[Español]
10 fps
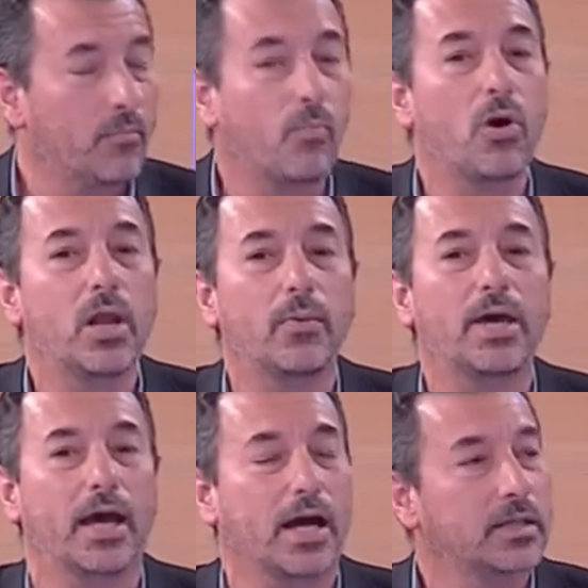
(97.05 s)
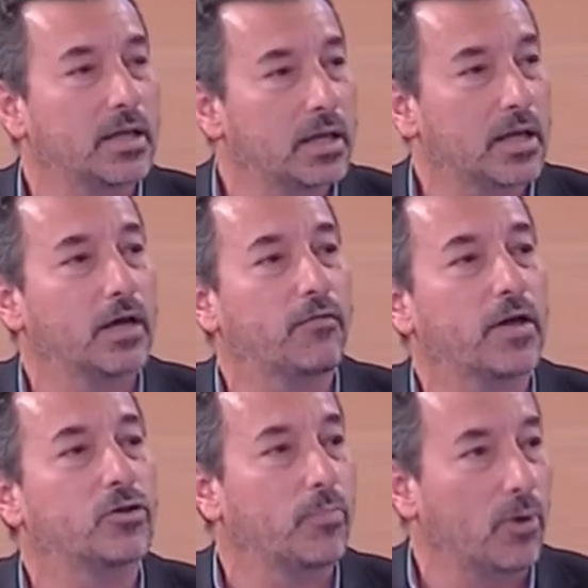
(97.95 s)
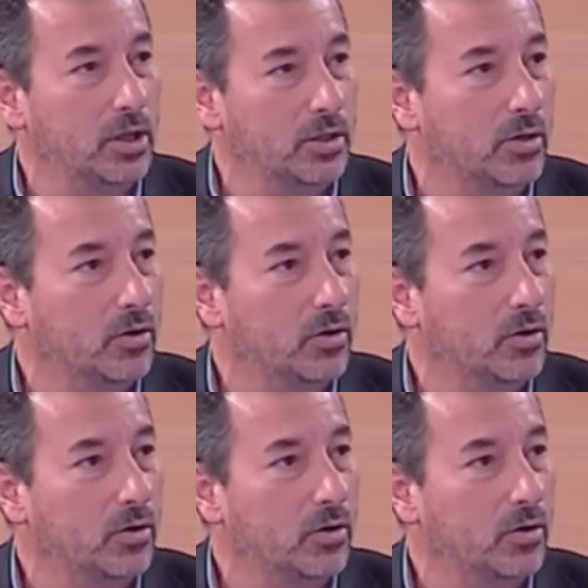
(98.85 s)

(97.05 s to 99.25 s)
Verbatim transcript: vuelve a tener efecto político.